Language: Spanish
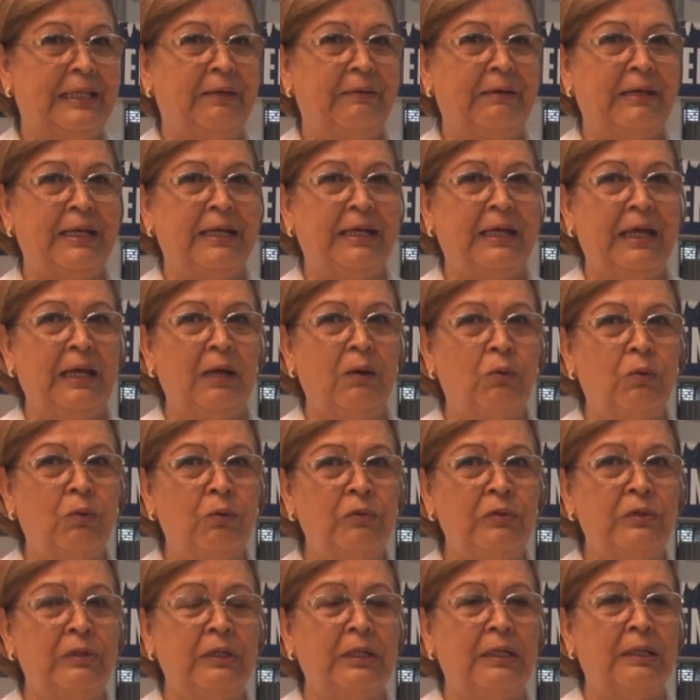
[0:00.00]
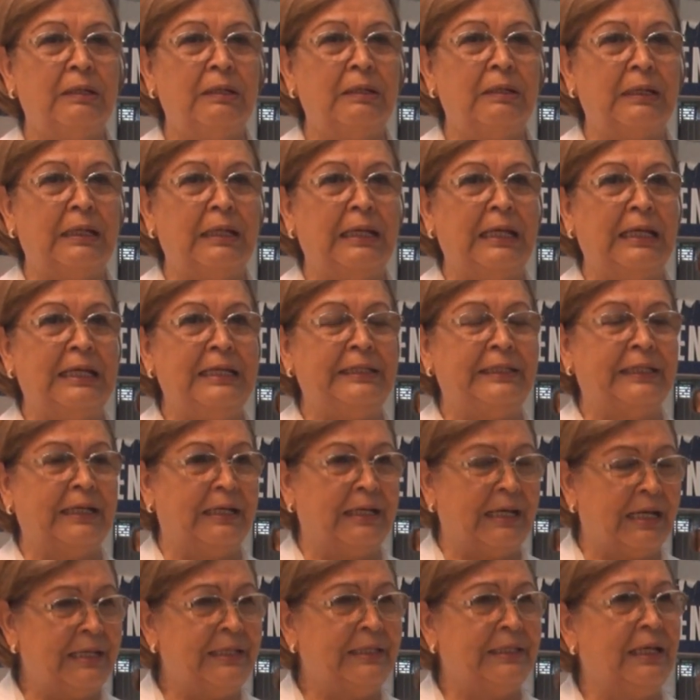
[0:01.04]
de ver que un
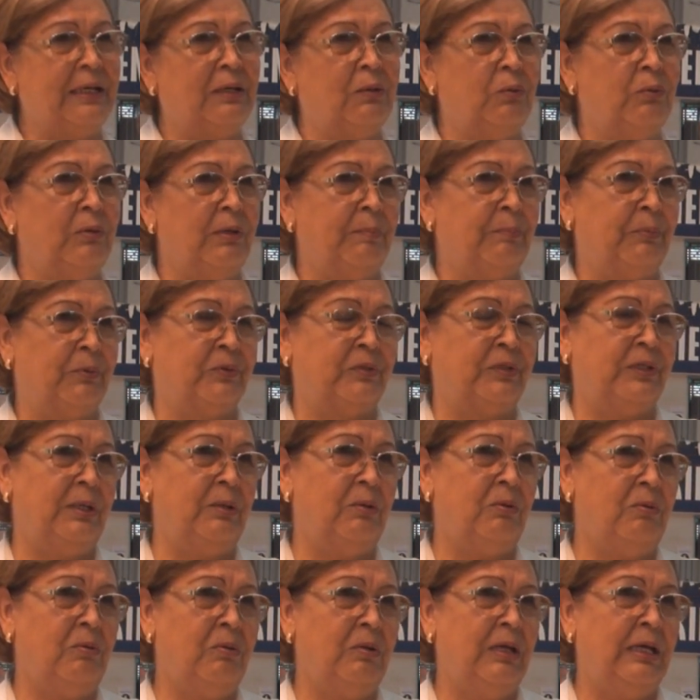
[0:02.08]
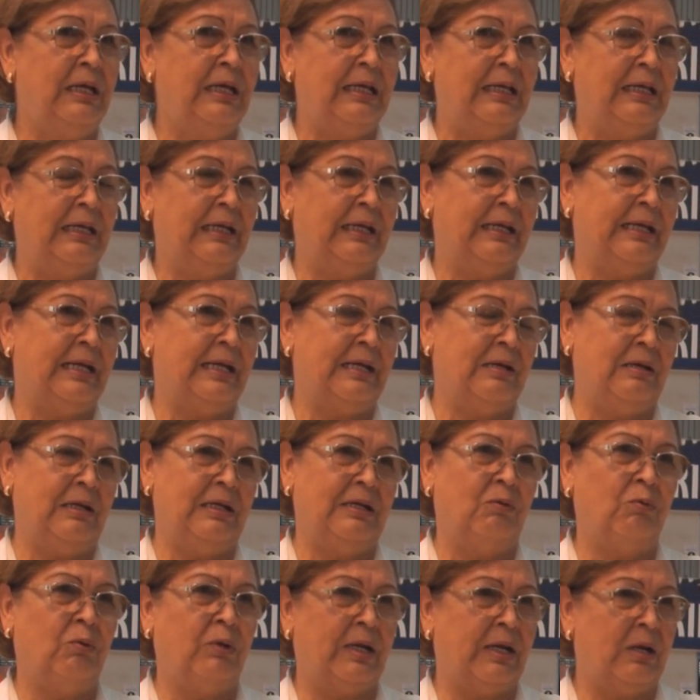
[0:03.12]
integrante del club deportivo
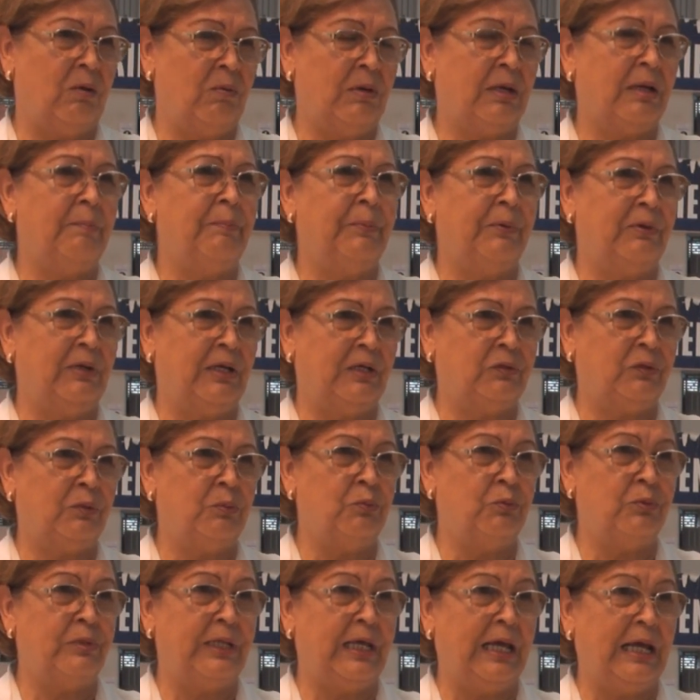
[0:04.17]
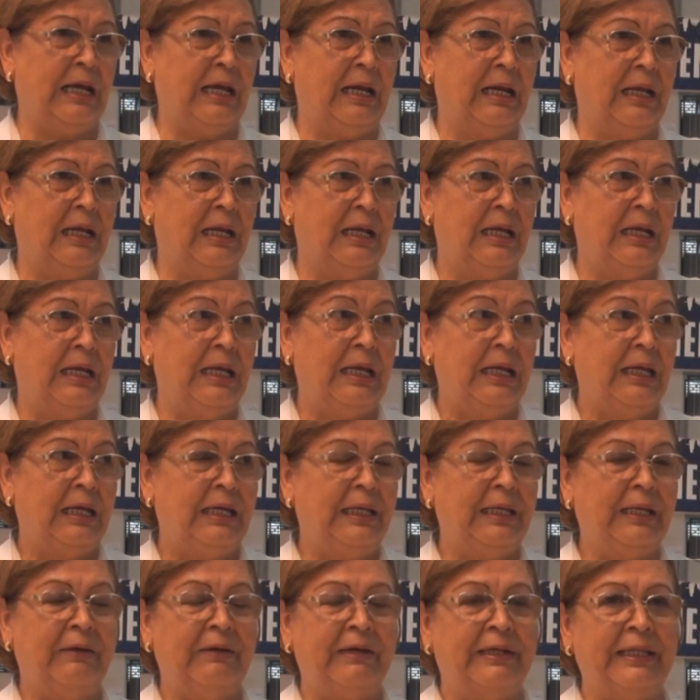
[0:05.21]
lograra, lograr un campeonato mundial.
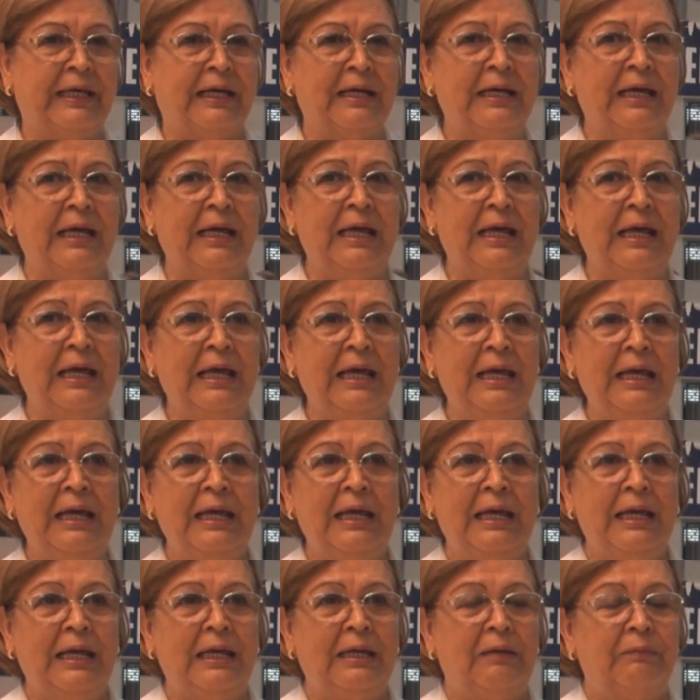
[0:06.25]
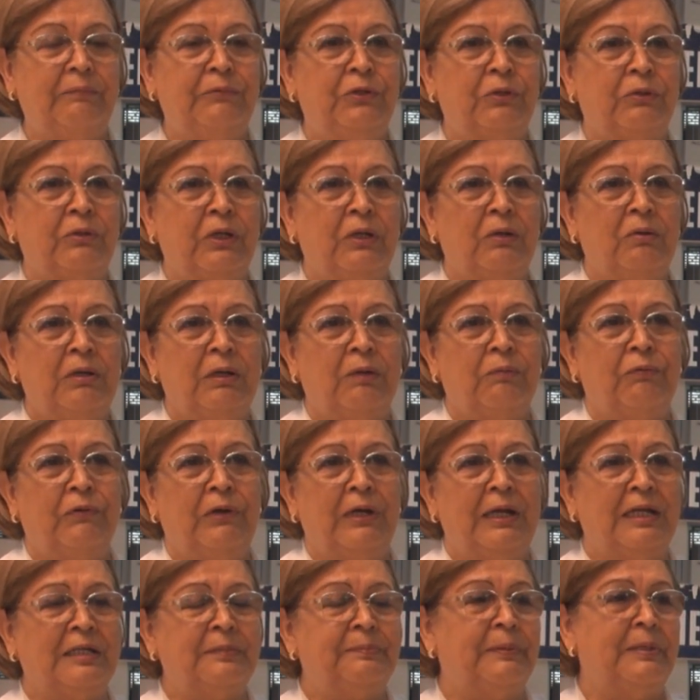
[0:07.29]
Y de verdad que yo creo que
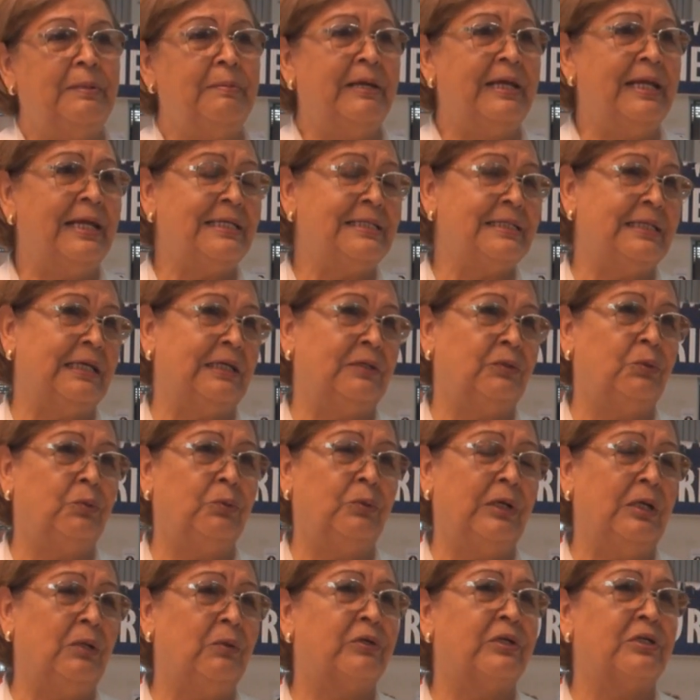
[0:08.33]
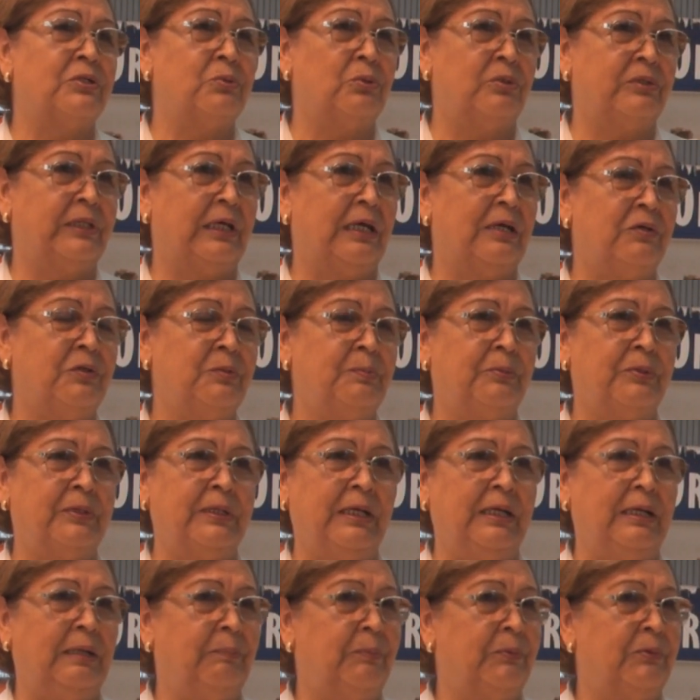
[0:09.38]
fui de las primeras que tuve los resultados
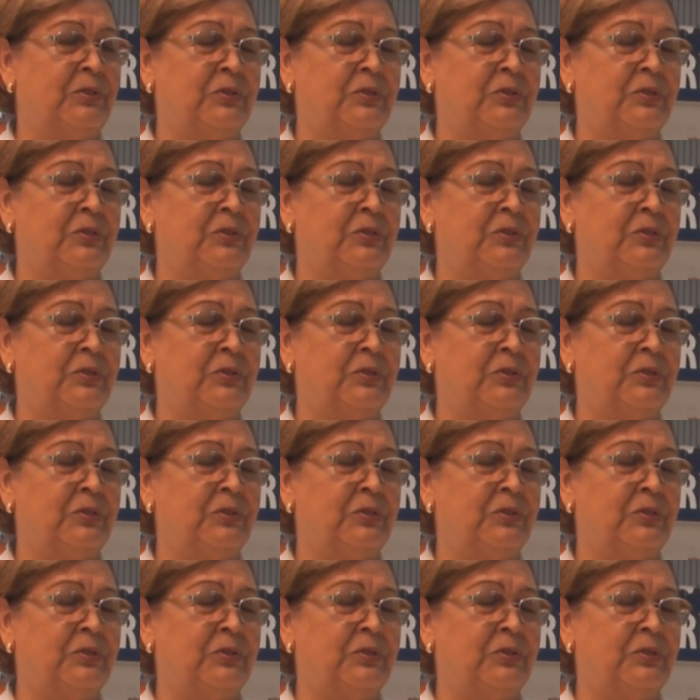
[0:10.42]
porque el